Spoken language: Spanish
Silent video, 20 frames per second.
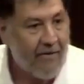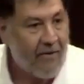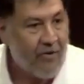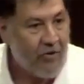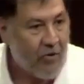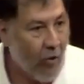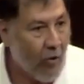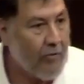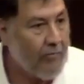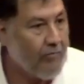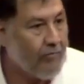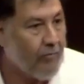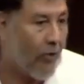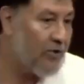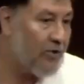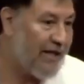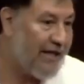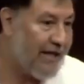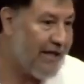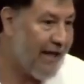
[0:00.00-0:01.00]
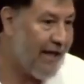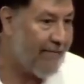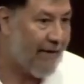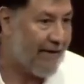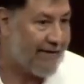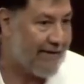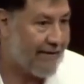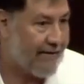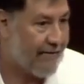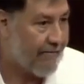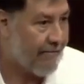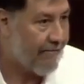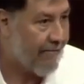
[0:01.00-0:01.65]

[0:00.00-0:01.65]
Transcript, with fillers: son positivas.